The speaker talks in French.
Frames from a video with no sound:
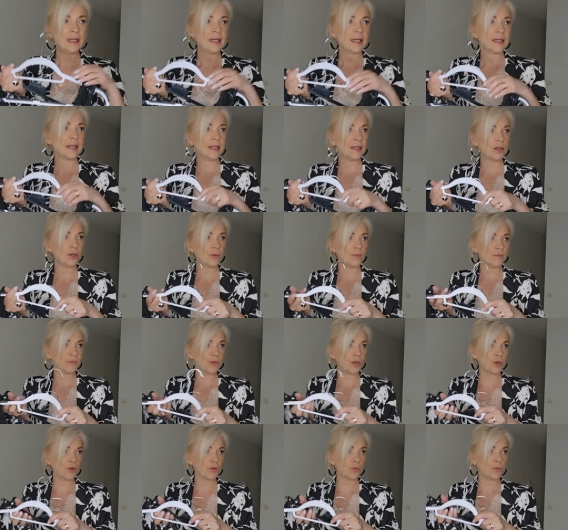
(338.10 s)
Et euh,
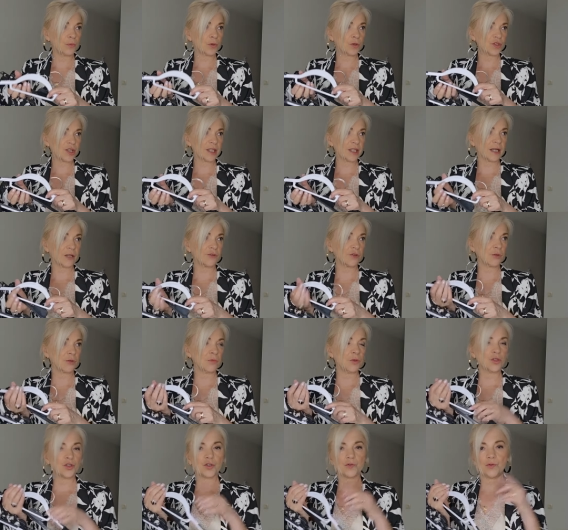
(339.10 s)
dans le prochain quart d'heure
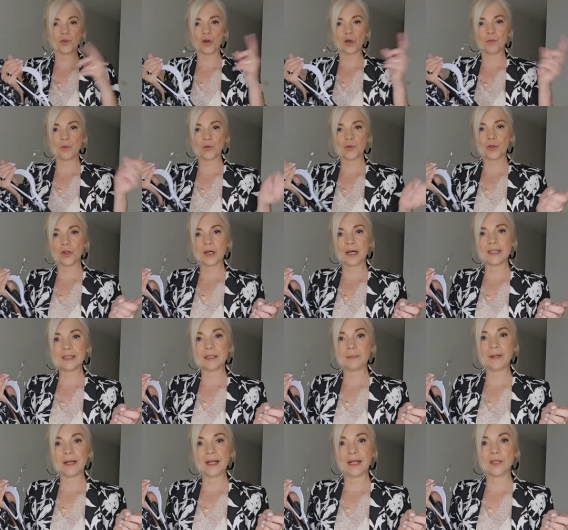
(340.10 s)
mode, je vous remontrerai des
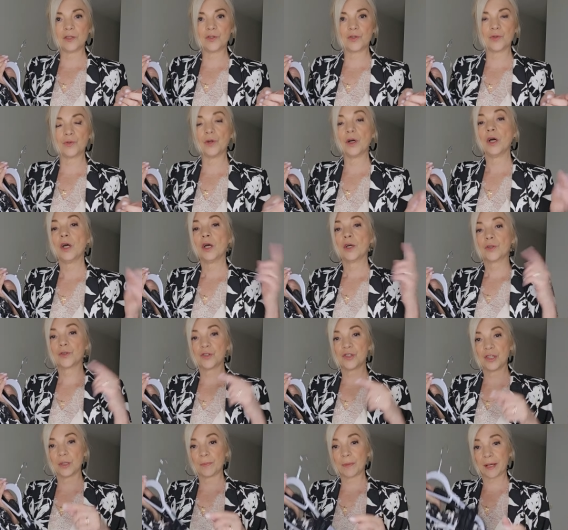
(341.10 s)
palazzo que
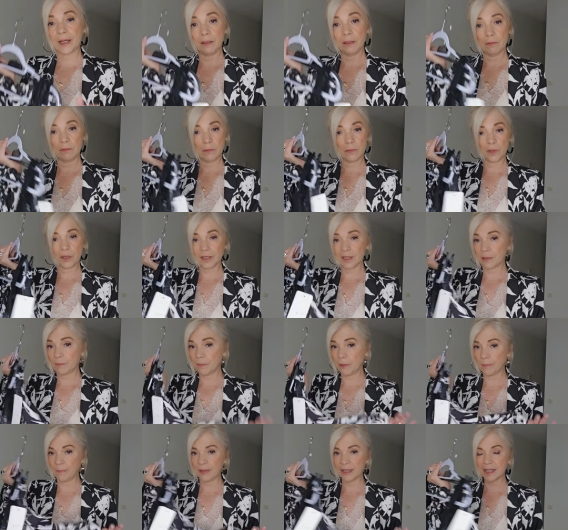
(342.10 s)
j'ai pris dans cette
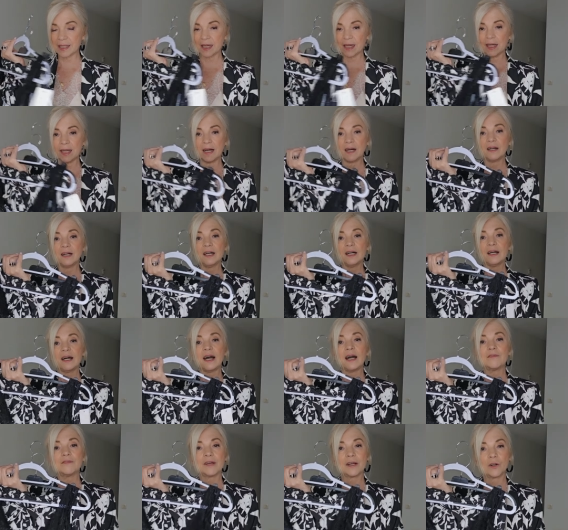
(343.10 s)
même matière-là
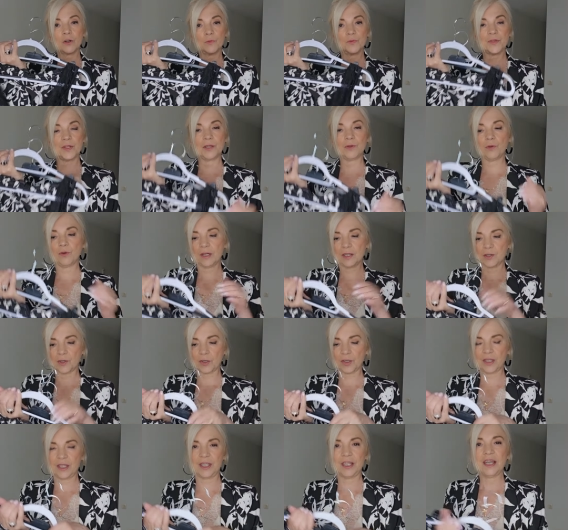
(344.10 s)
avec le petit haut
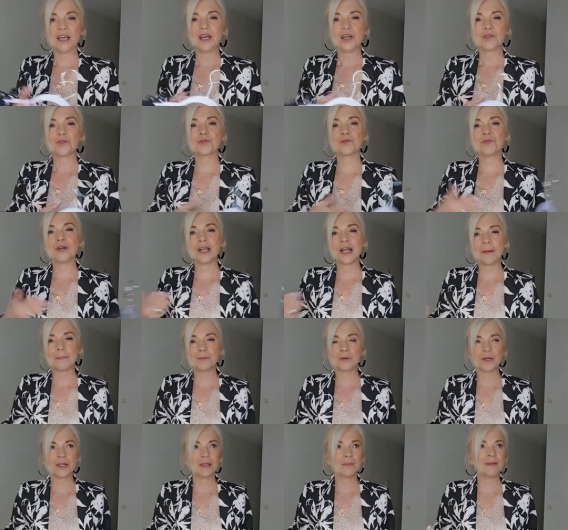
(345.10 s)
assorti. Donc voilà
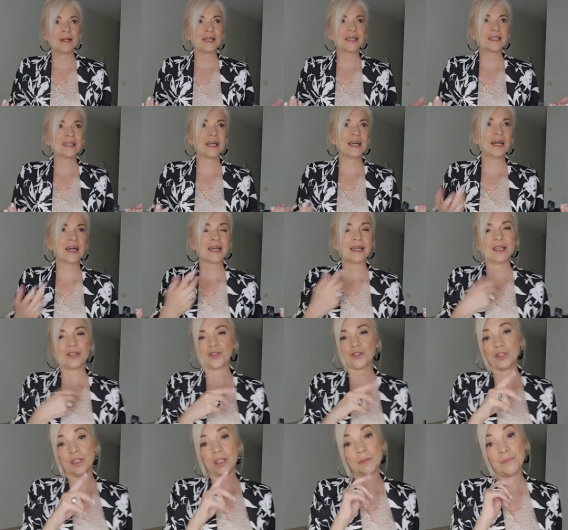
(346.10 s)
pour les blazers. Et
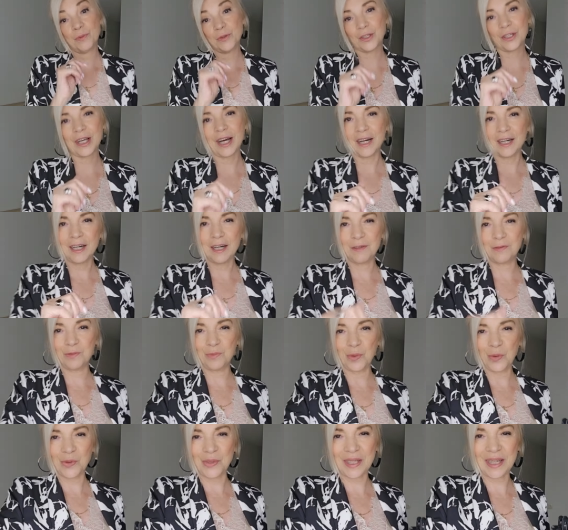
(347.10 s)
je n'ai plus qu'un à vous
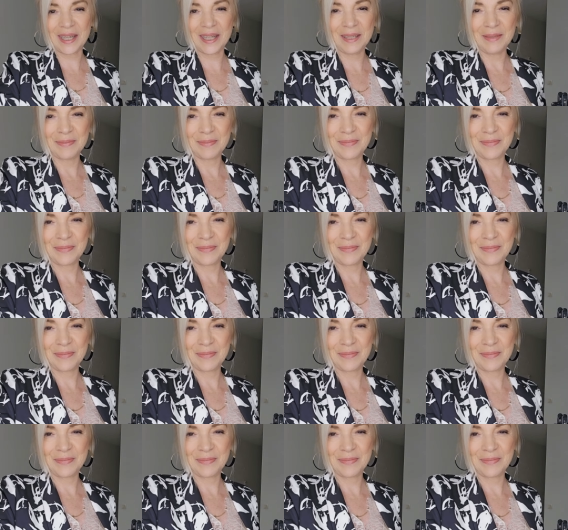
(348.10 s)
montrer